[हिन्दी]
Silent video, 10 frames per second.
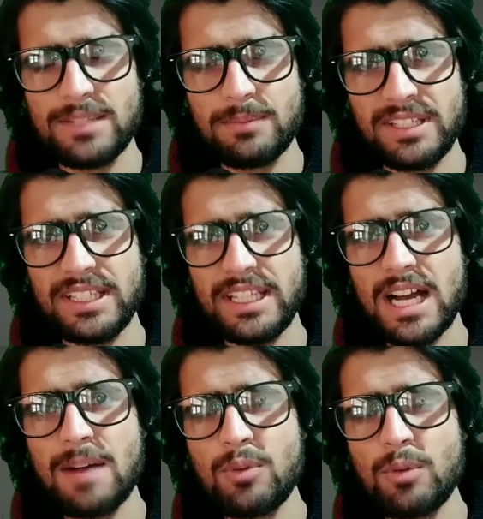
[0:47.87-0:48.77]
में यदि
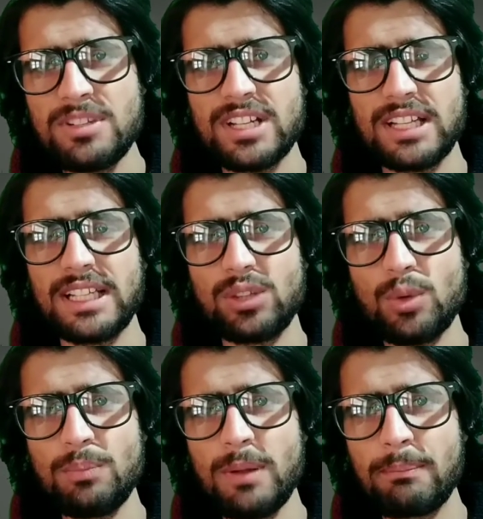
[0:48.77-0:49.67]
आपको भी जानना है
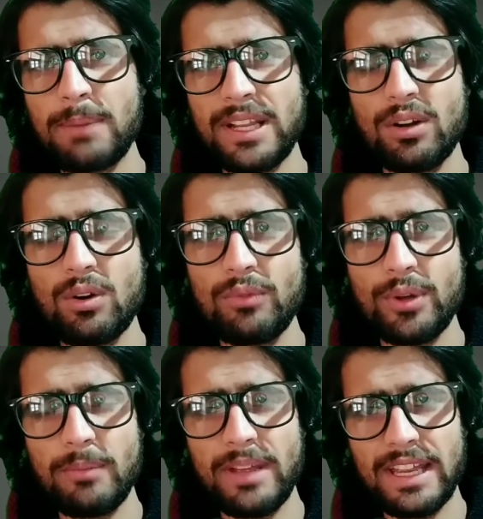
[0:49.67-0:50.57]
तो फिर बने रहो
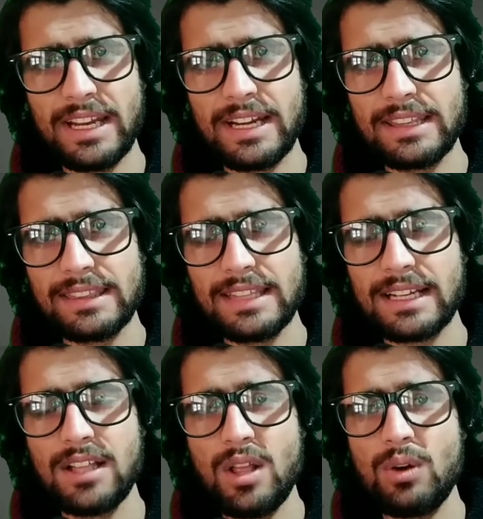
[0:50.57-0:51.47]
वीडियो में एंड
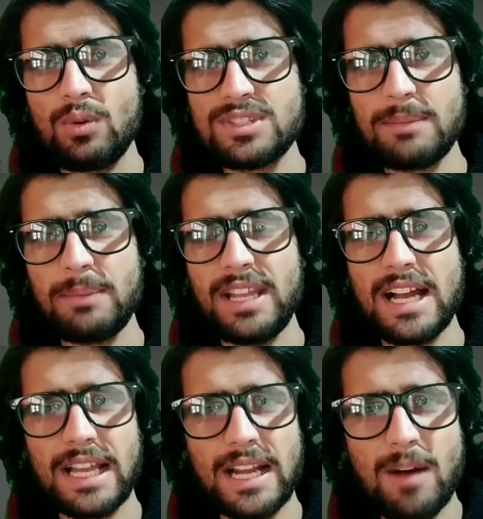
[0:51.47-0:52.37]
तक उससे पहले
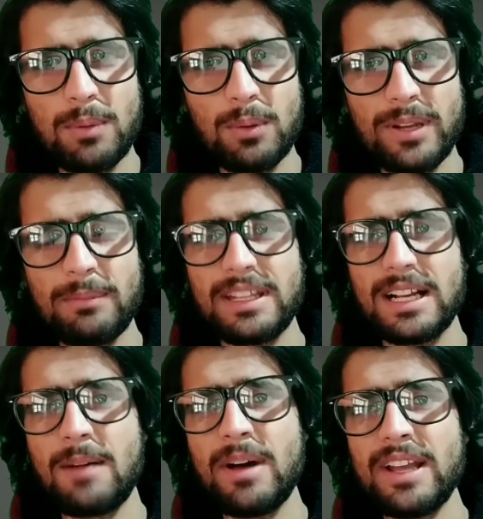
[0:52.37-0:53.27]
अगर आप लोगों ने अभी
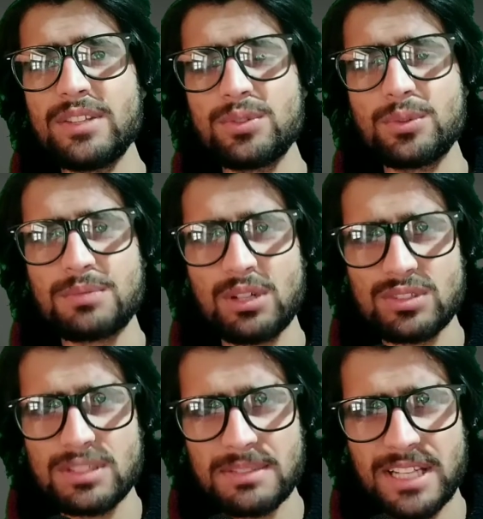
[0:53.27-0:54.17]
तक हमारे इस यूट्यूब चैनल
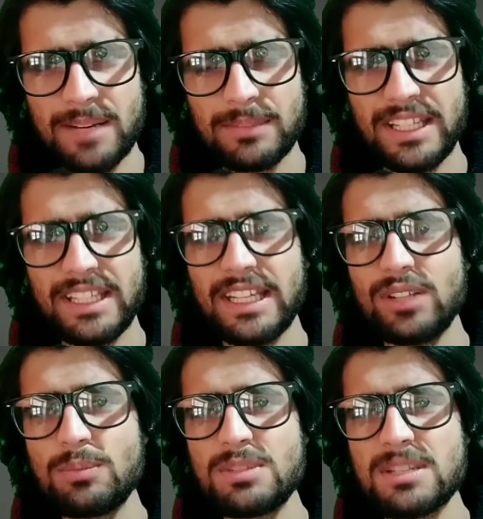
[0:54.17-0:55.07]
को सब्सक्राइब नहीं किया
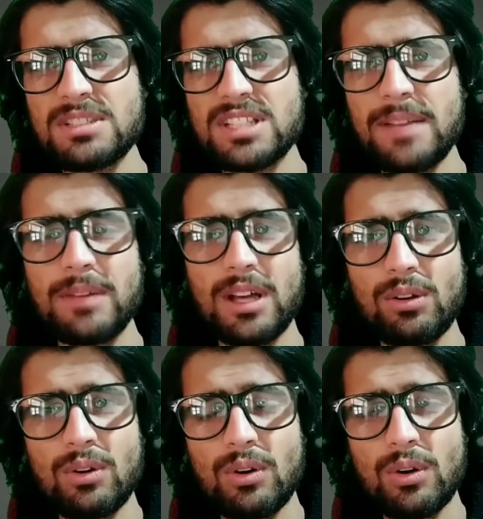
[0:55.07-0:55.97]
है तो फिर सब्सक्राइब कर
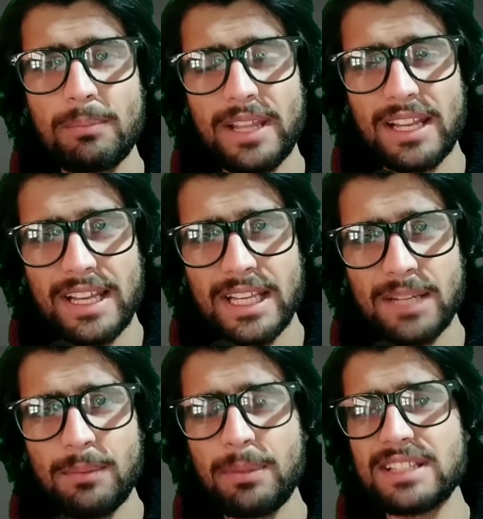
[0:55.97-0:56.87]
लो और बेल
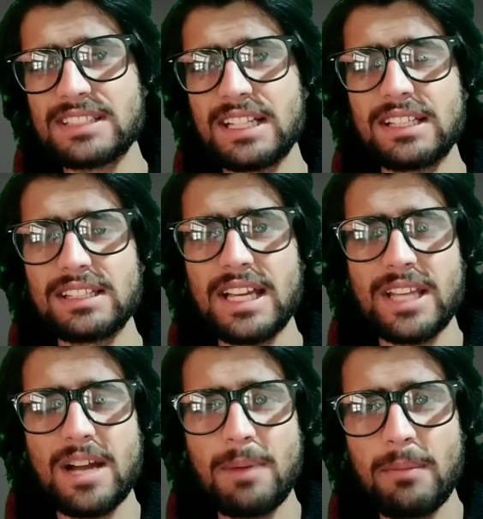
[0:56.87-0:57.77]
आइकन भी प्रेस करना
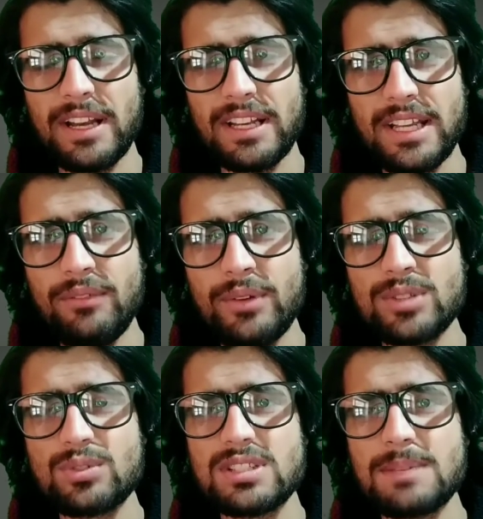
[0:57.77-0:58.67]
ताकि आप हमारे नए
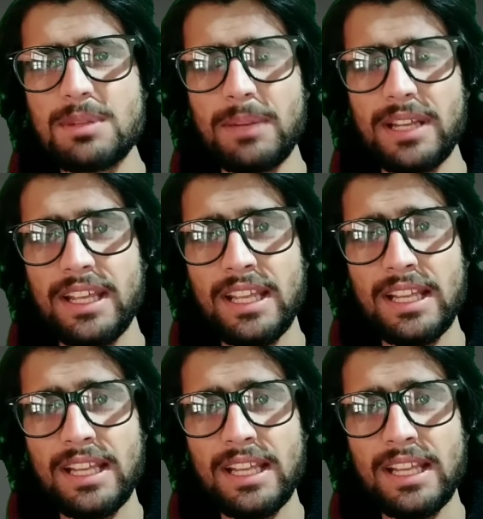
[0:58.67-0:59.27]
वीडियोस को सबसे पहले